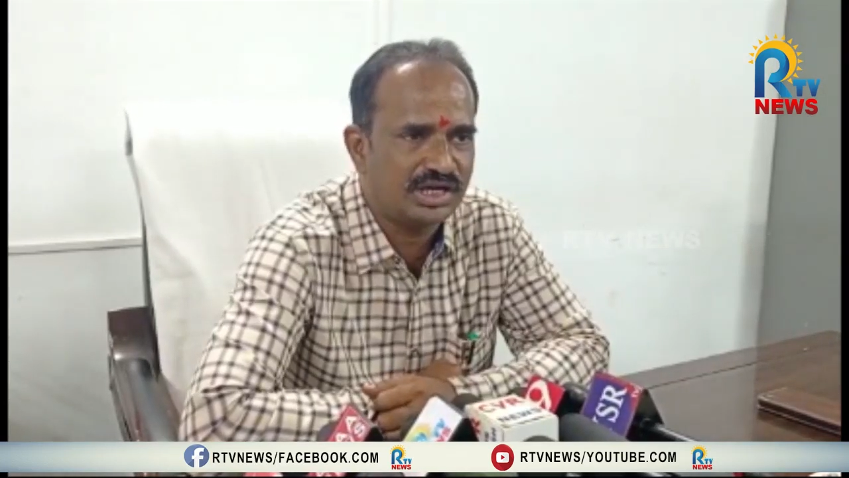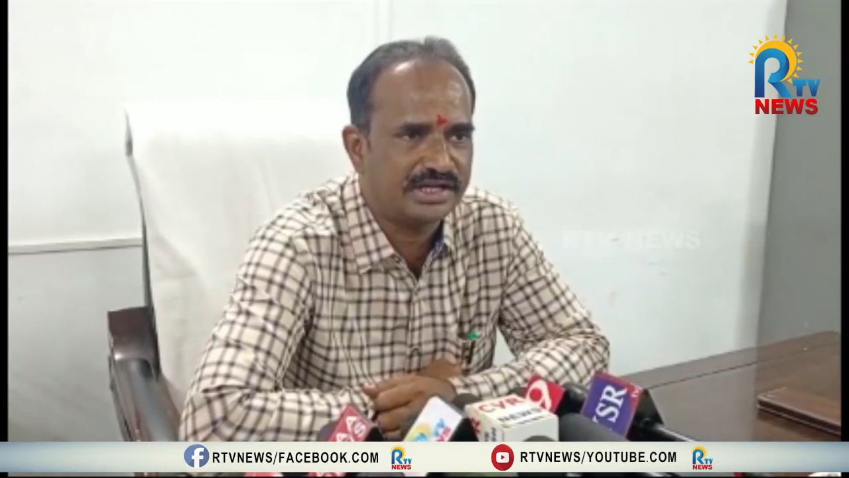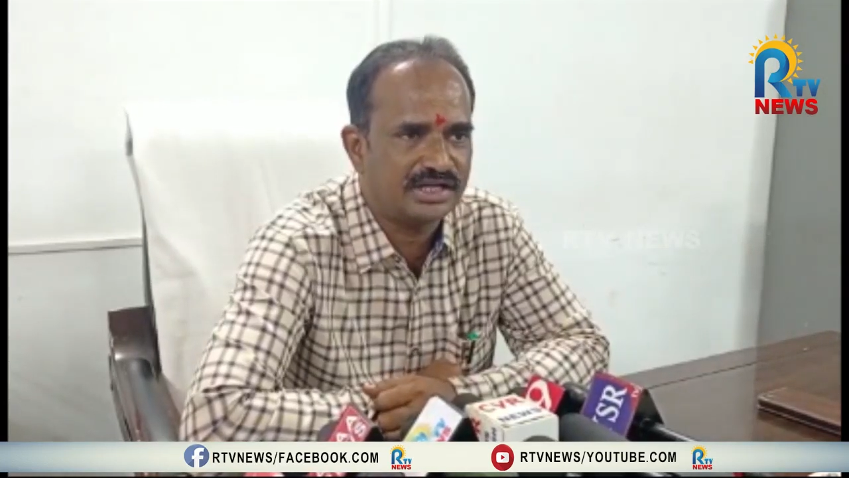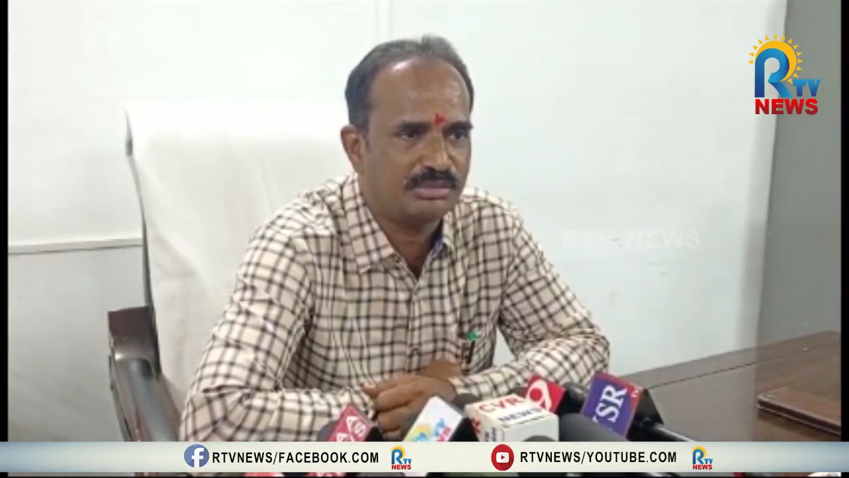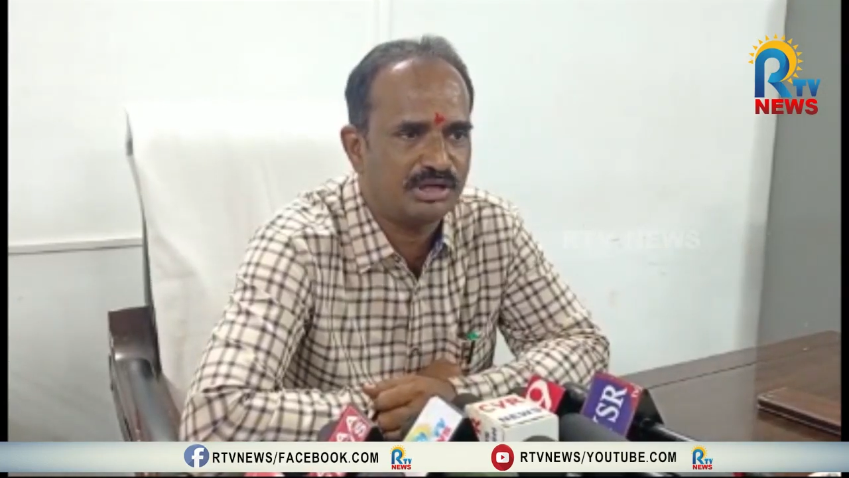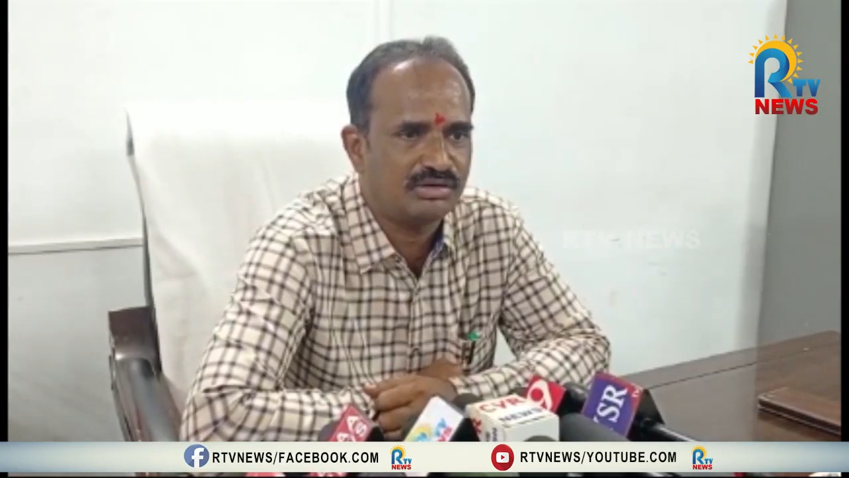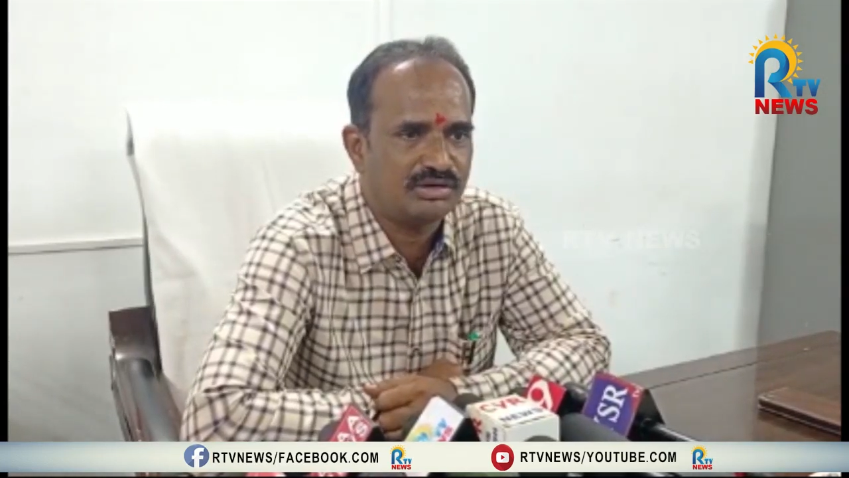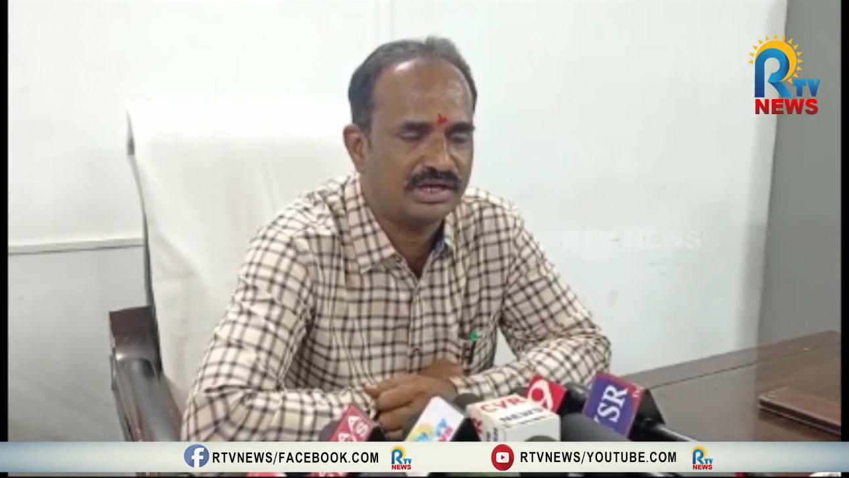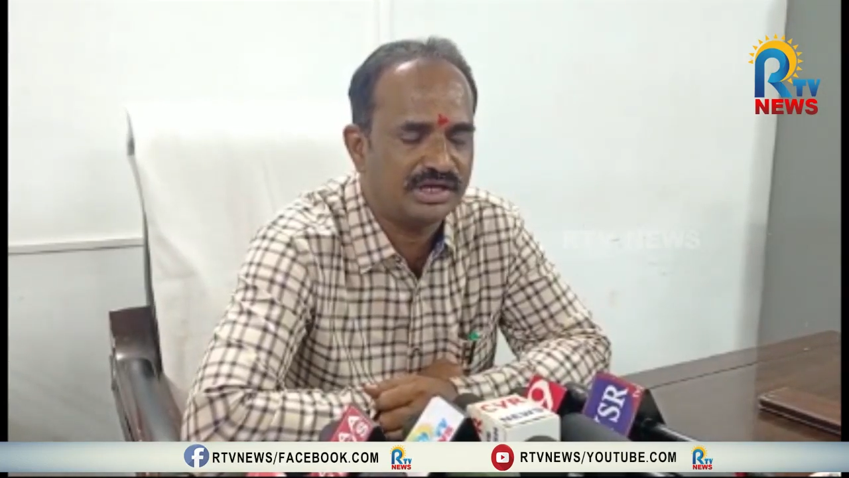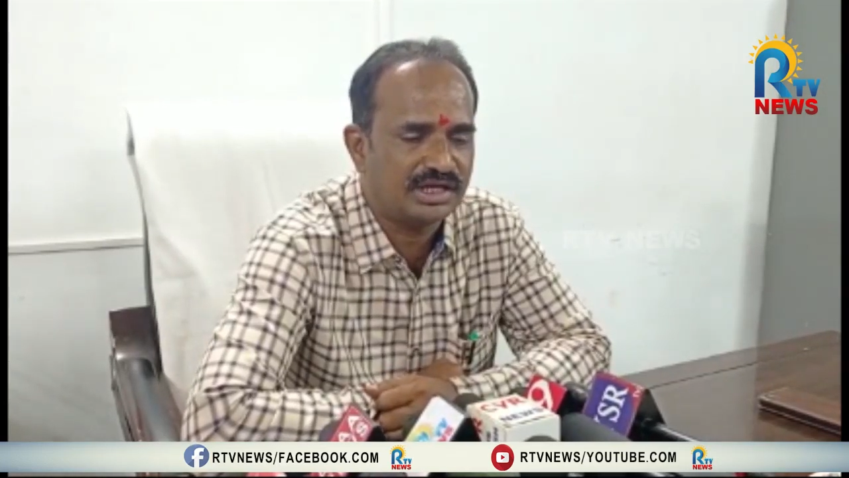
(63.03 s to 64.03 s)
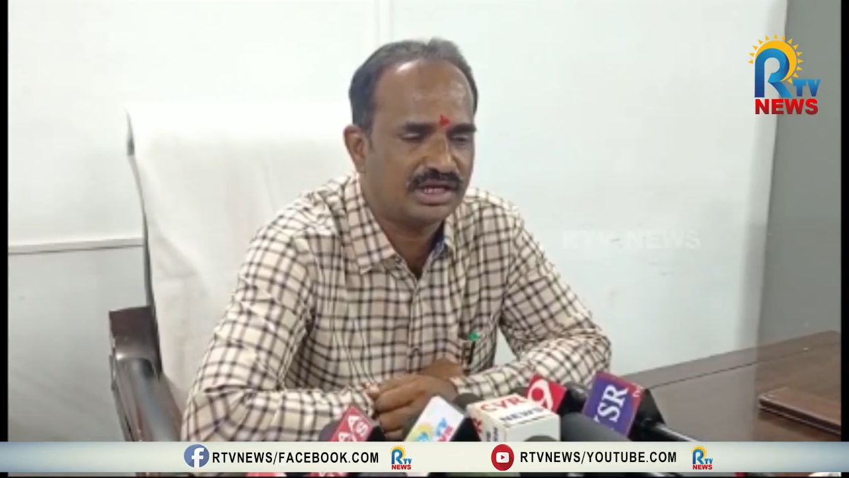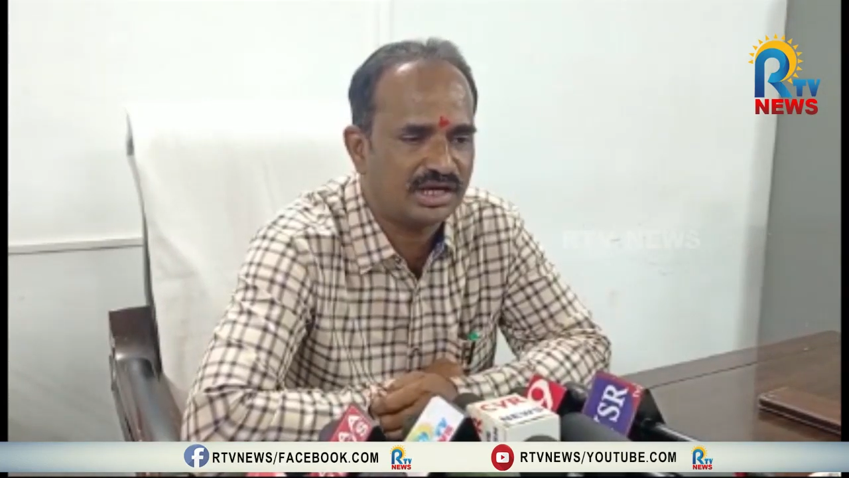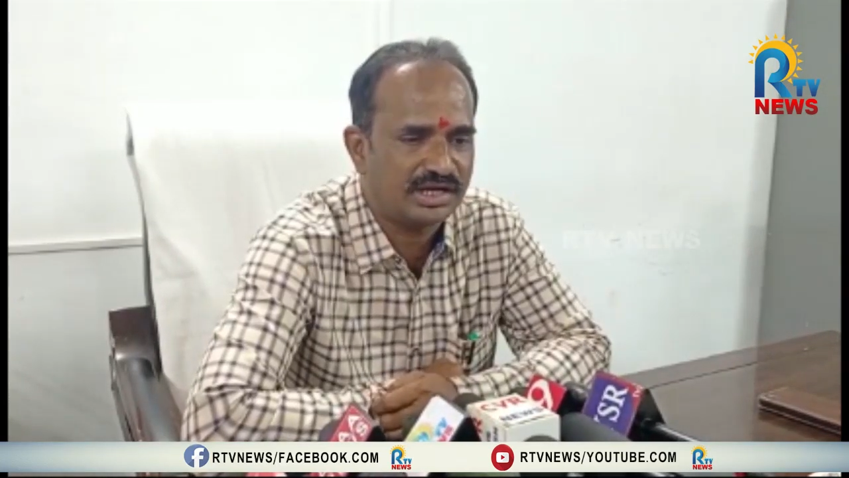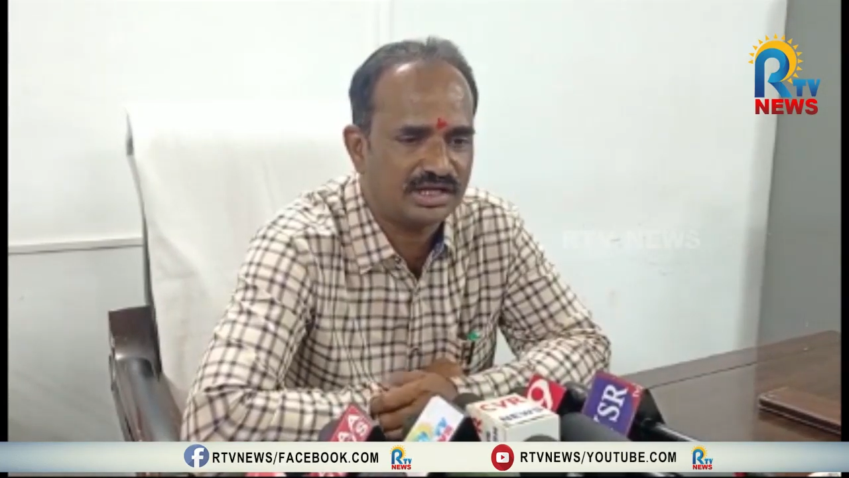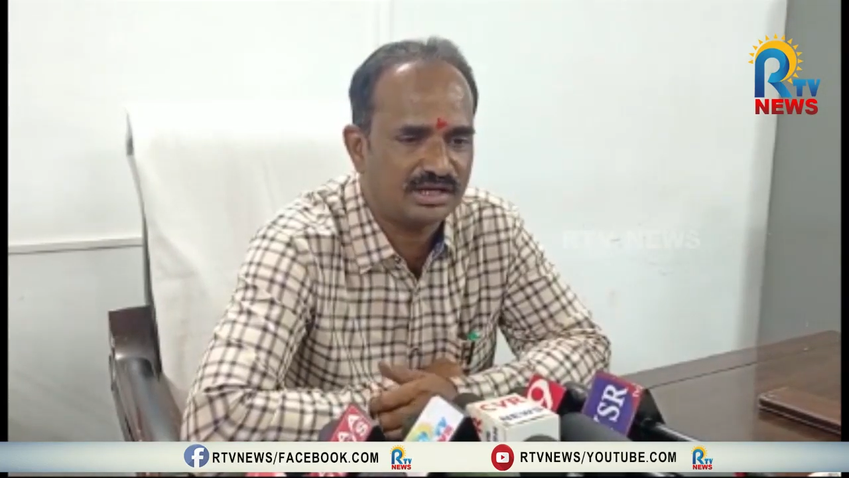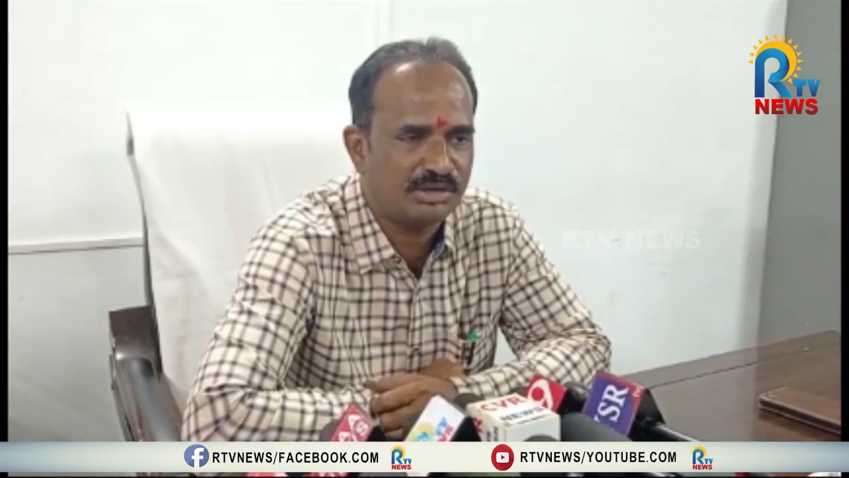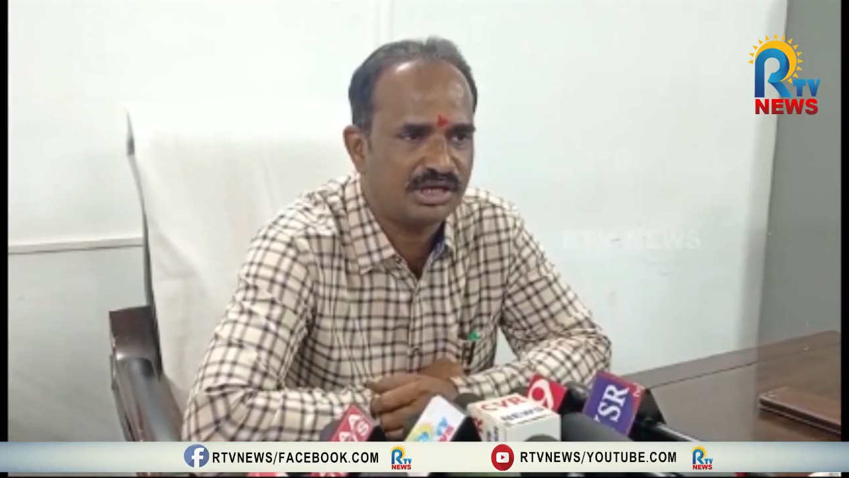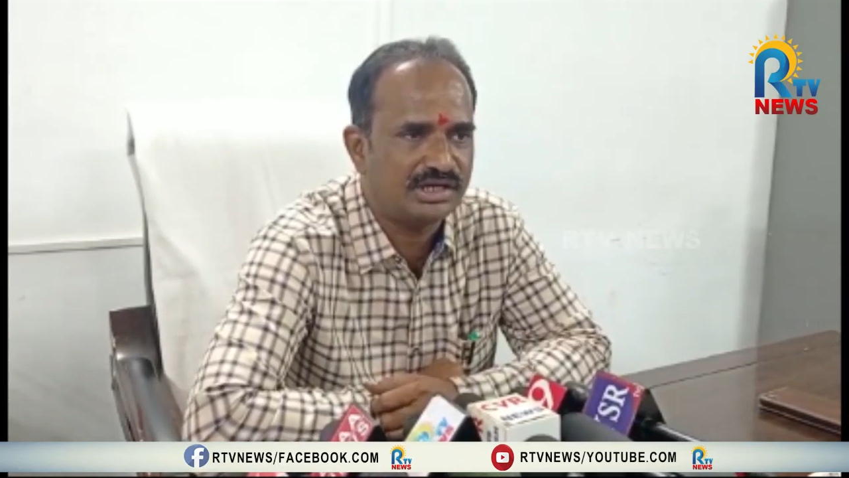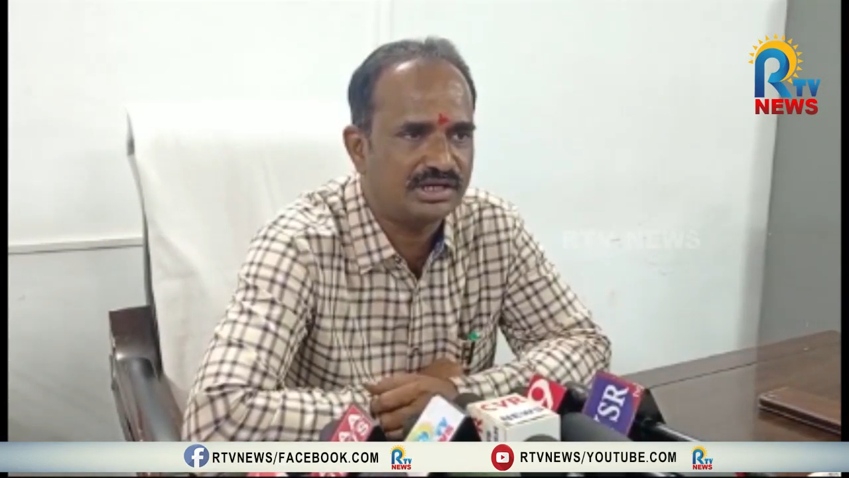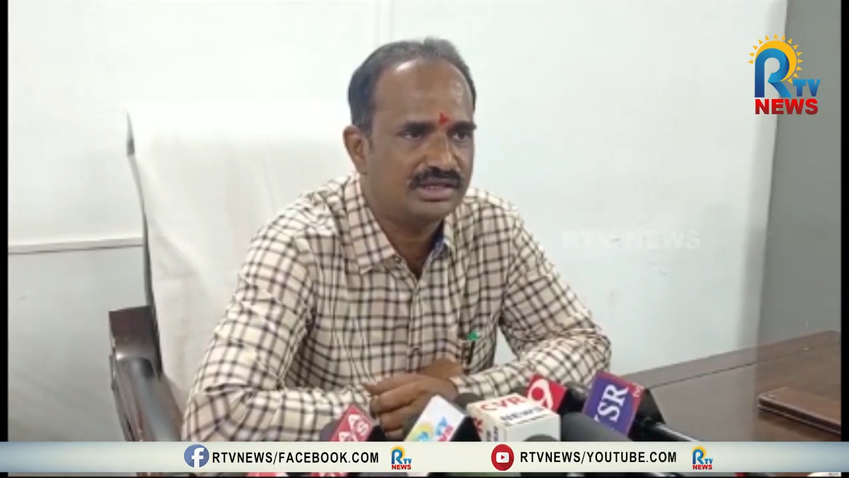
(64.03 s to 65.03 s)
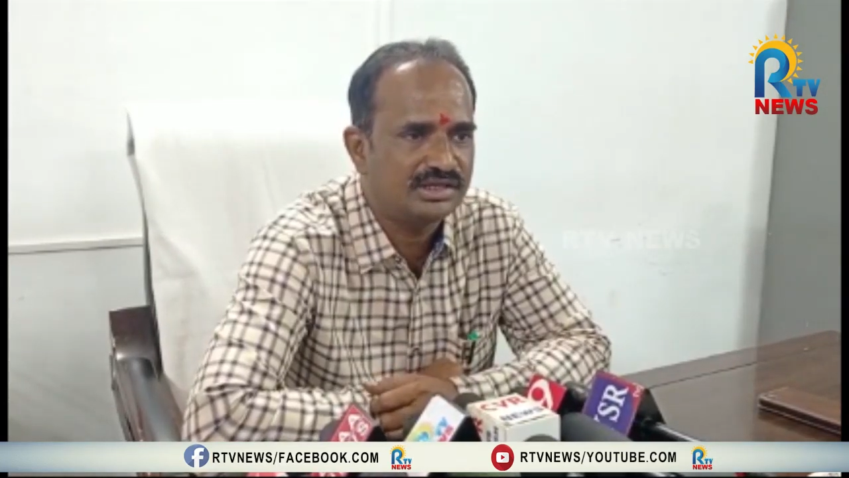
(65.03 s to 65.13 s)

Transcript: కార్యక్రమాలను కూడా అనేక కార్యక్రమాలని